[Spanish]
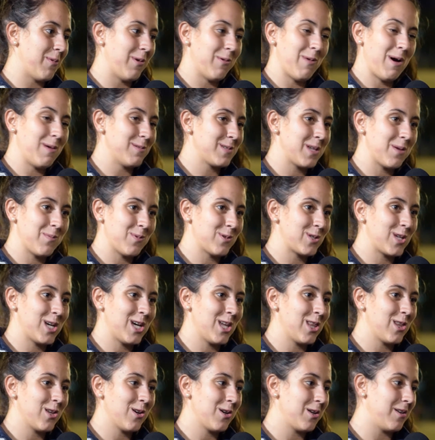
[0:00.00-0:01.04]
vamos
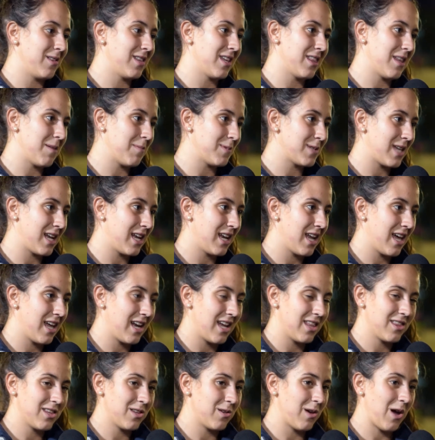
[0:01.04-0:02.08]
apoyando e intentamos salir
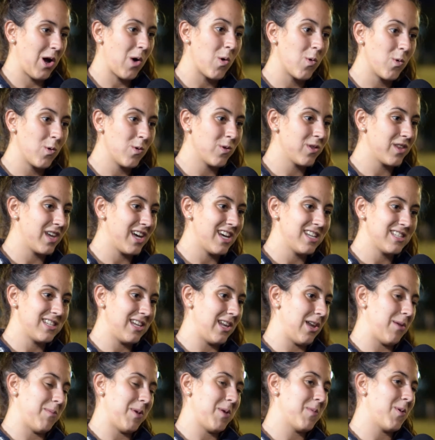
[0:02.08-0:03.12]
adelante todas juntas y
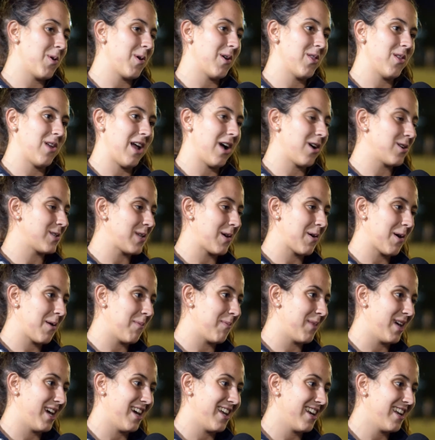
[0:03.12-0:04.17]
lo mismo cuando las cosas
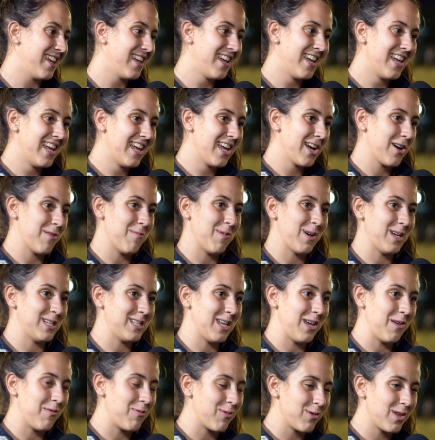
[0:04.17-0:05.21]
van bien, como que
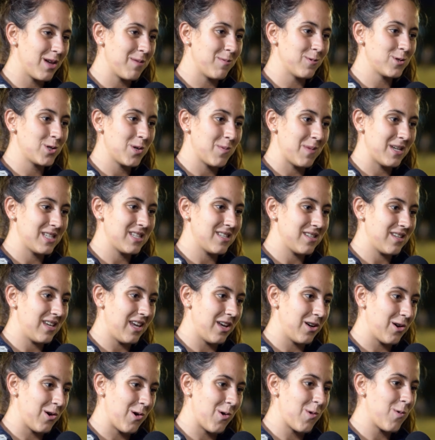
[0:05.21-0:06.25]
se disfruta mucho más
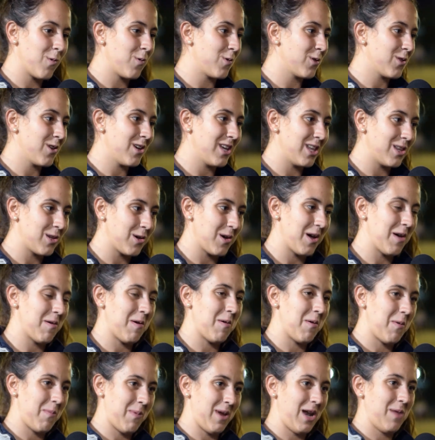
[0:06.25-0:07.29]
en conjunto y todas
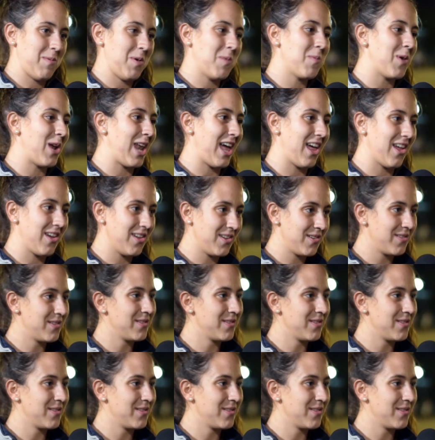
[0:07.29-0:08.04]
vamos para el mismo lado.